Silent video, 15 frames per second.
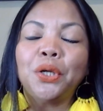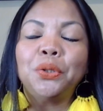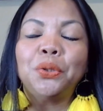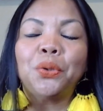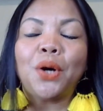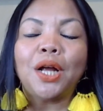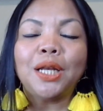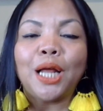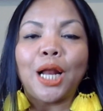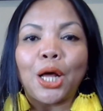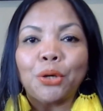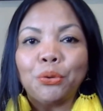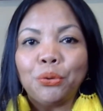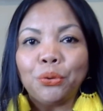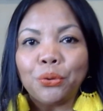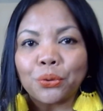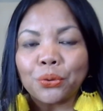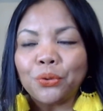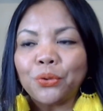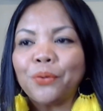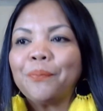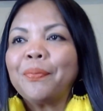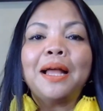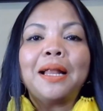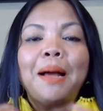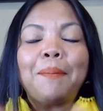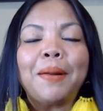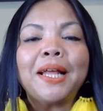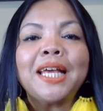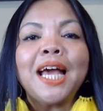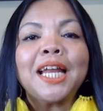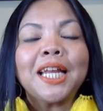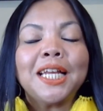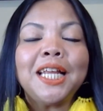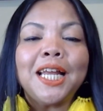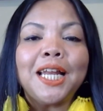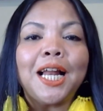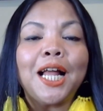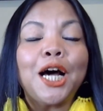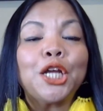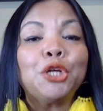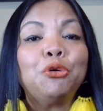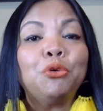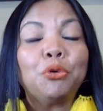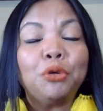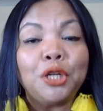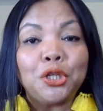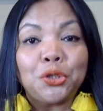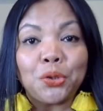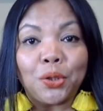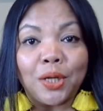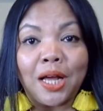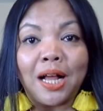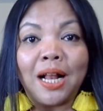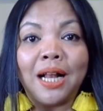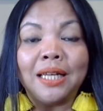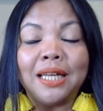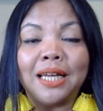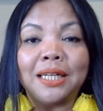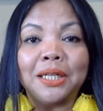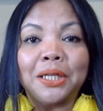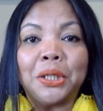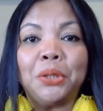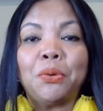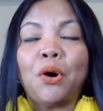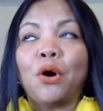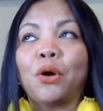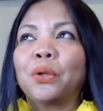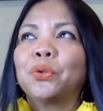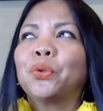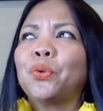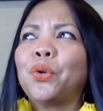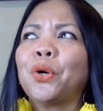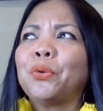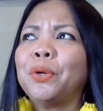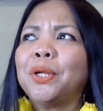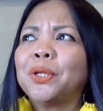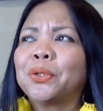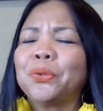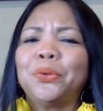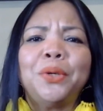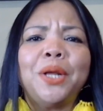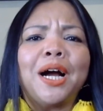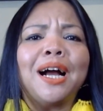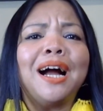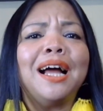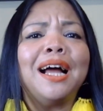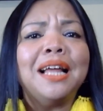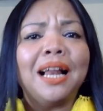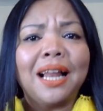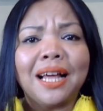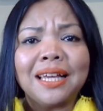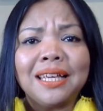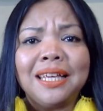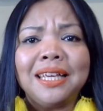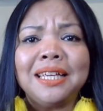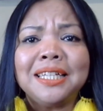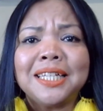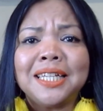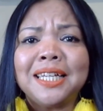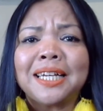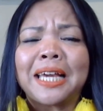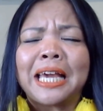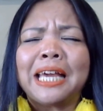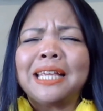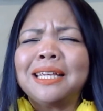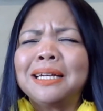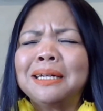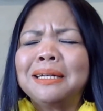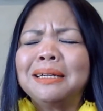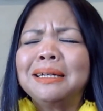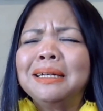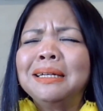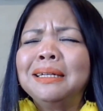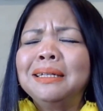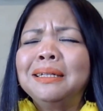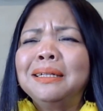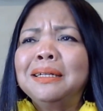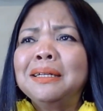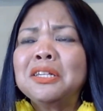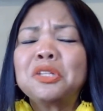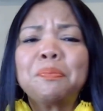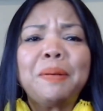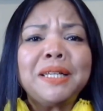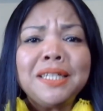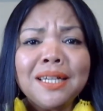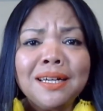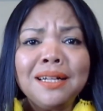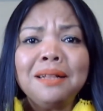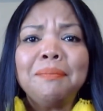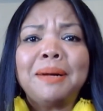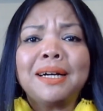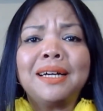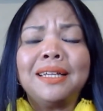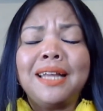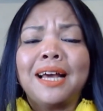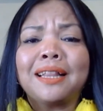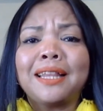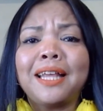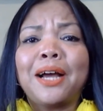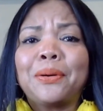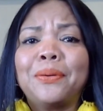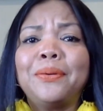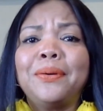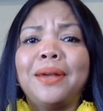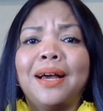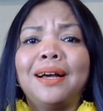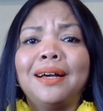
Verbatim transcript: dulu adalah guru apalagi hari ini adalah hari guru nasional dan kedua orang tuaku itu udah nggak ada lagi jadi kayaknya spesial banget di hati aku ya